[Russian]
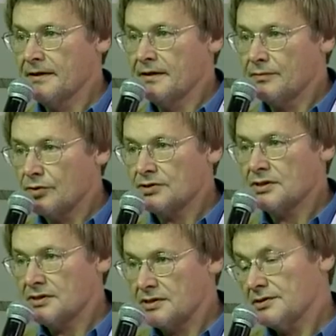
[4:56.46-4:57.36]

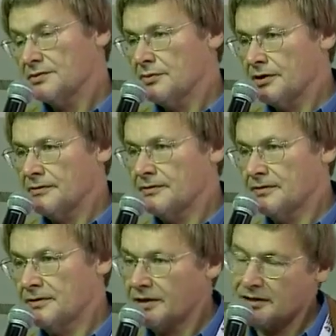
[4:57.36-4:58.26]
мозг и есть мы.
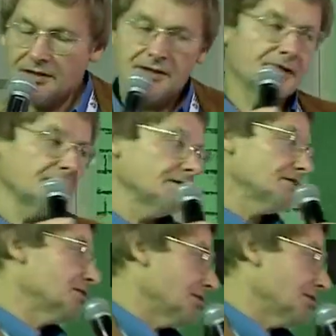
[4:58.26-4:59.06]
И тогда этот